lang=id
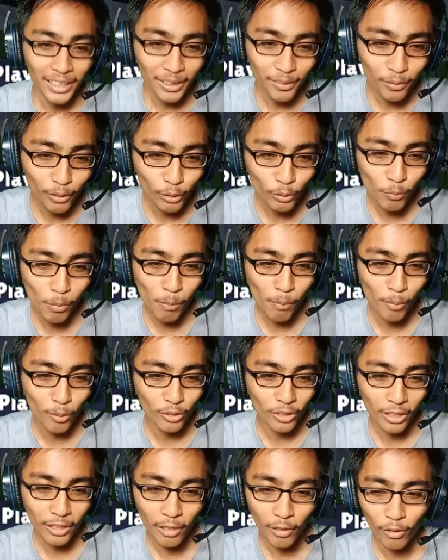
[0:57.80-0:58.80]
ini gue semua baru
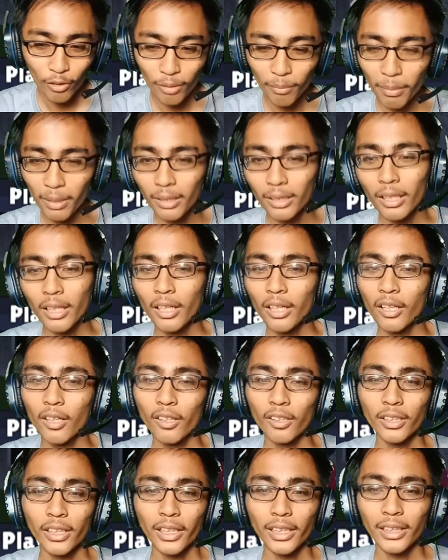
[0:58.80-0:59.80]
nyadar loh ngebug
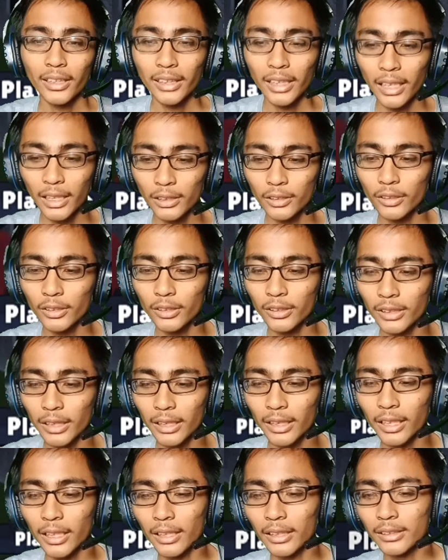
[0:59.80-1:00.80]
oke kita
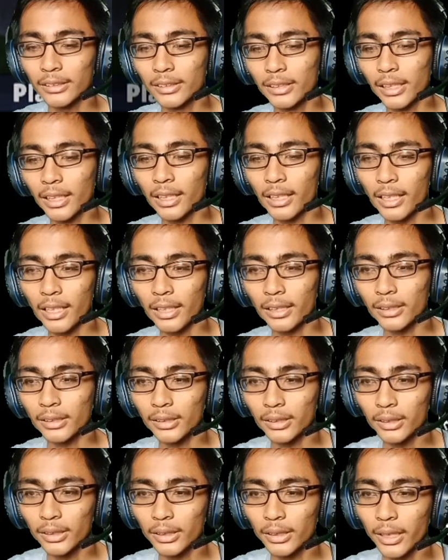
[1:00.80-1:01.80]
lanjutkan aja
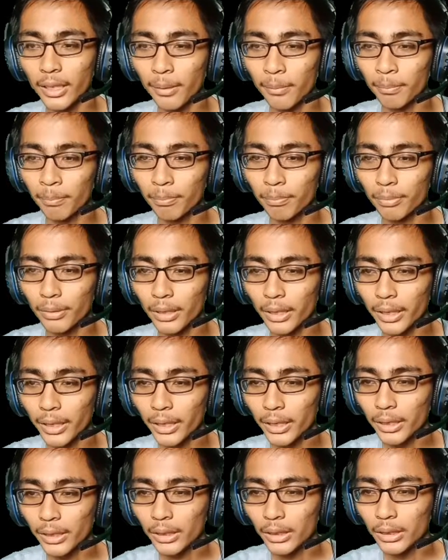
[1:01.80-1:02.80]
lagi
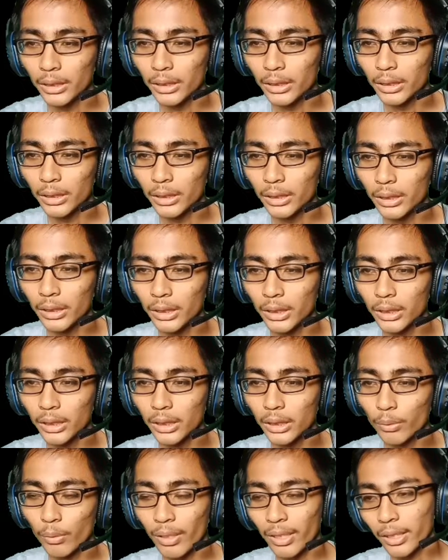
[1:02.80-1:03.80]
gameplay
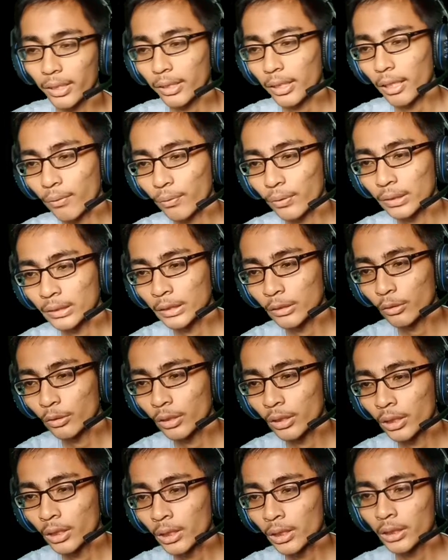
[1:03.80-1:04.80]
uh, One Night yang satu
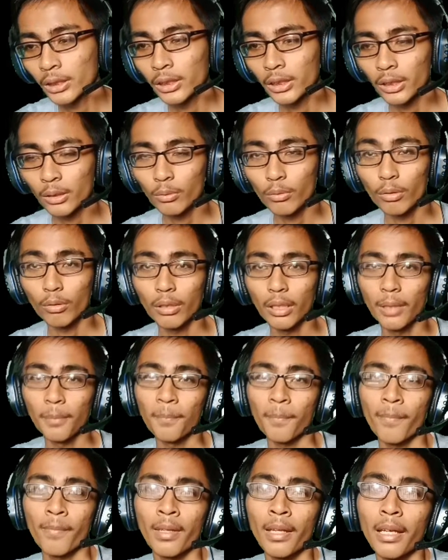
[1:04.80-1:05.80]
ini di sini gue udah
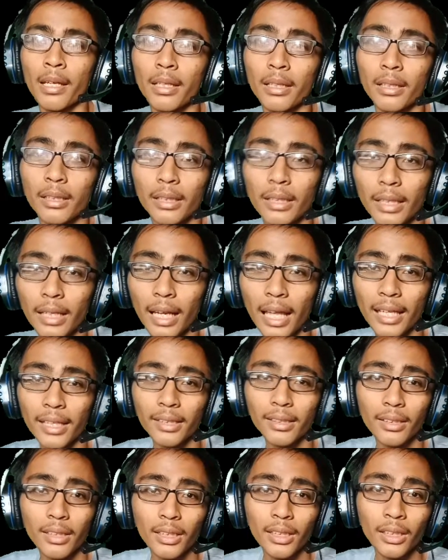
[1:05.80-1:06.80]

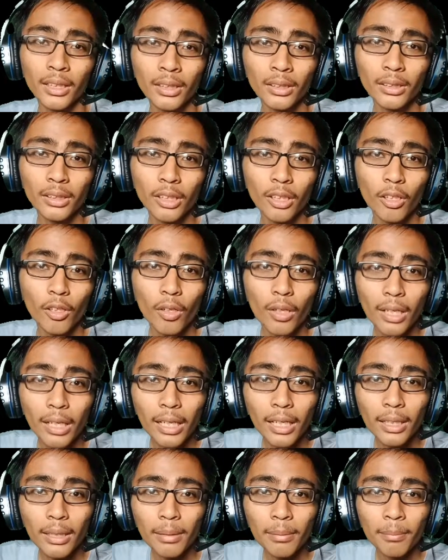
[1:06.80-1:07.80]
grinding
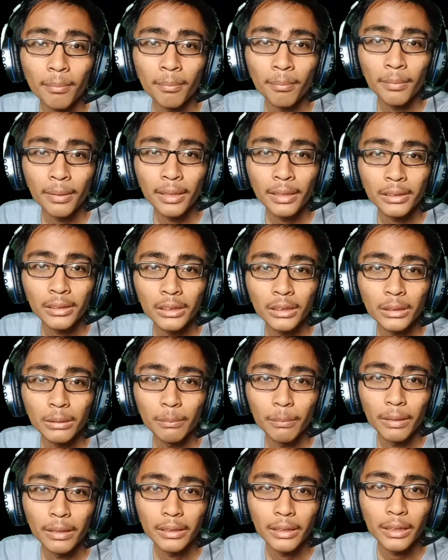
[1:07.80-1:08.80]
tengkorak emas
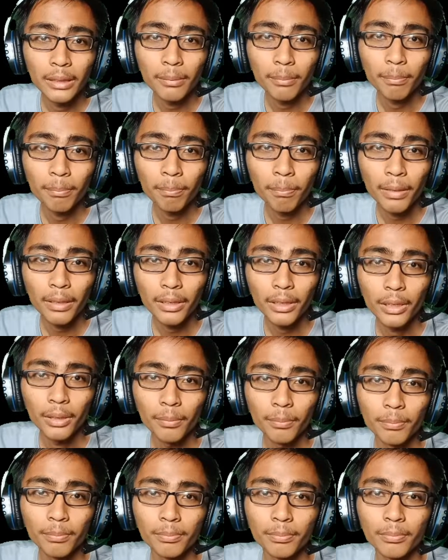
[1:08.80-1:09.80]
sebanyak 4 ya
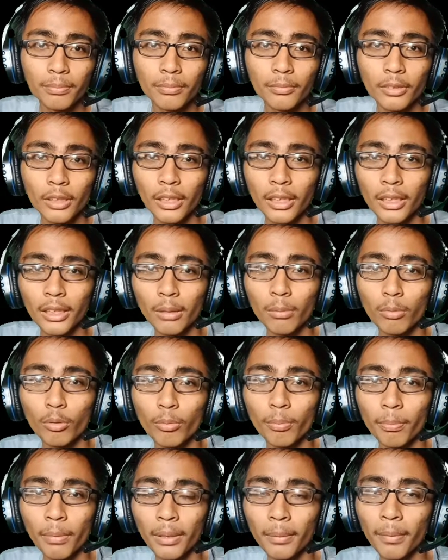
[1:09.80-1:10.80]
kan kita
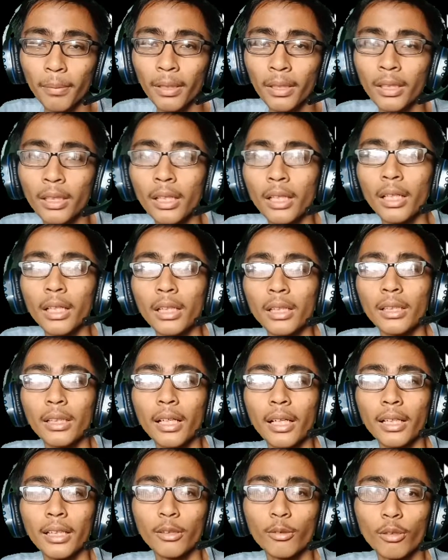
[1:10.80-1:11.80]
butuh 4 ban
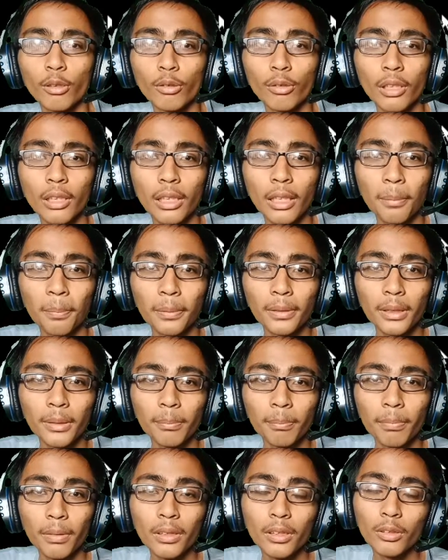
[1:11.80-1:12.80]
ya gue udah dapetin
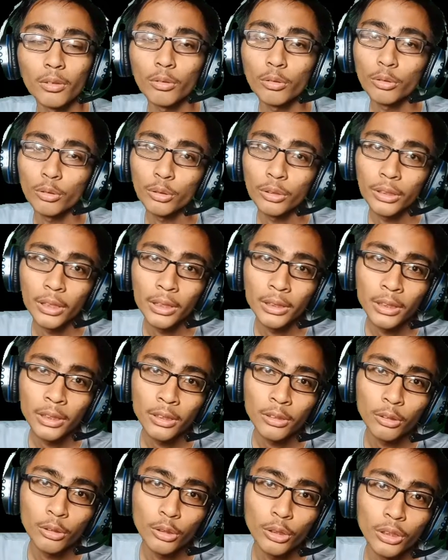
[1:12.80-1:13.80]
4 itu
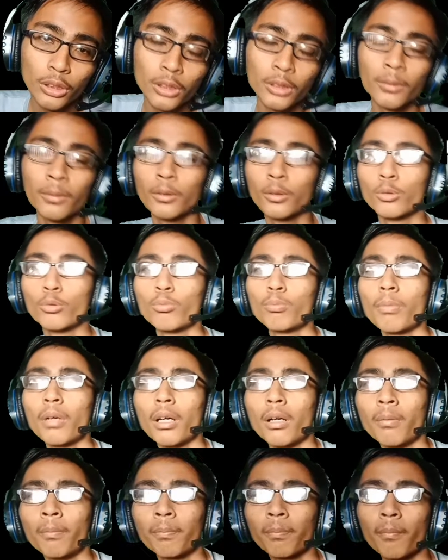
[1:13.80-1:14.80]
susahnya cuy
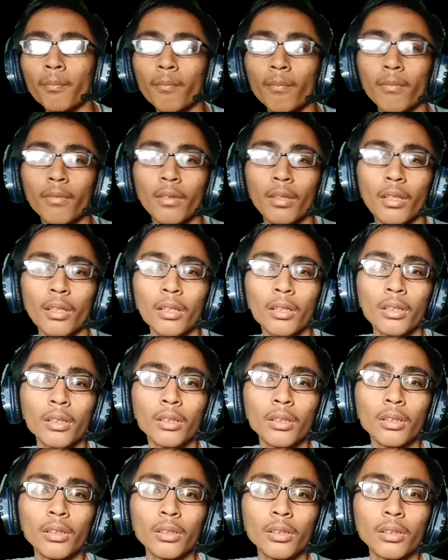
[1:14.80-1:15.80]
sumpah
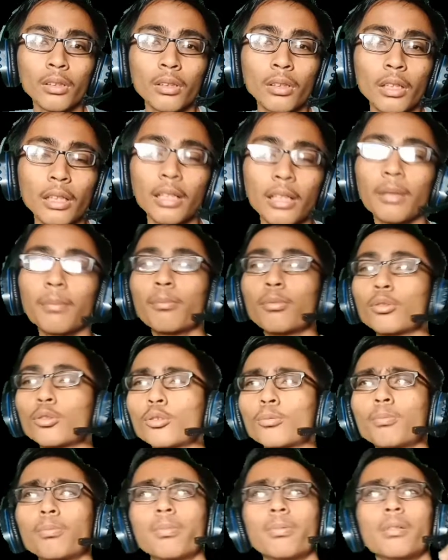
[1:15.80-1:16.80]
karena
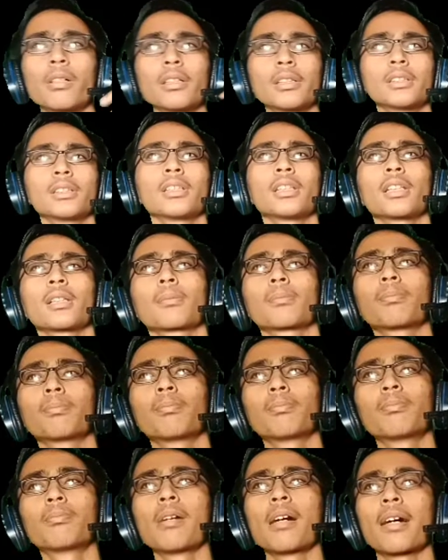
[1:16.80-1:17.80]
butuh banyak
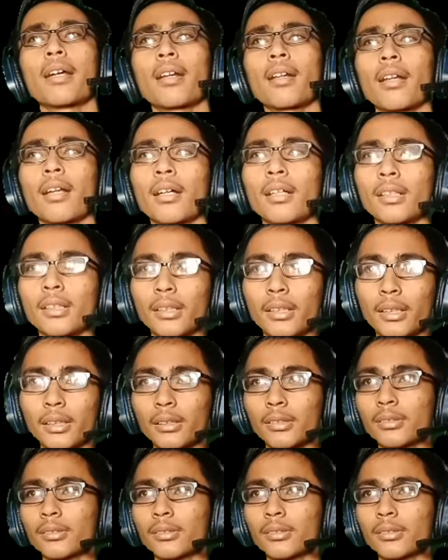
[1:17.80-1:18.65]
barang ya